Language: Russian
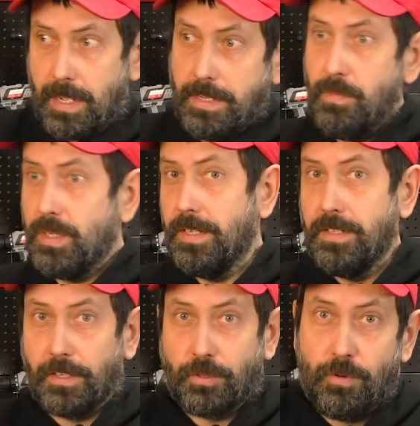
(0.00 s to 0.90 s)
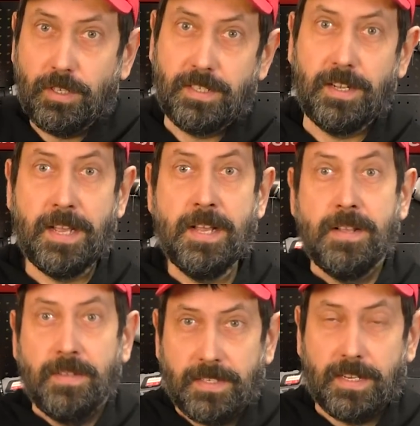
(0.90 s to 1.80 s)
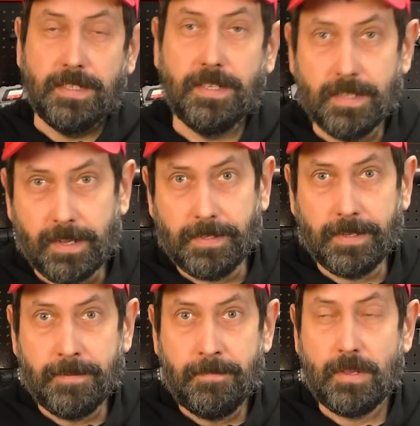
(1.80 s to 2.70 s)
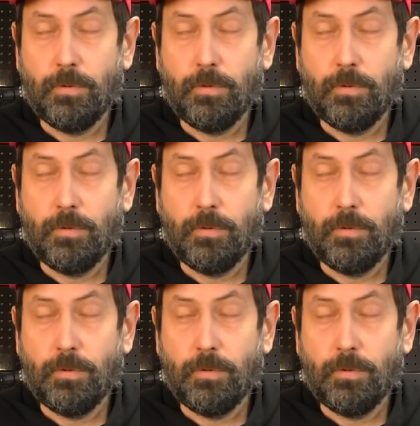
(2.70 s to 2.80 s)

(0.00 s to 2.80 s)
Они вместо Интерскола стали заходить на рынок.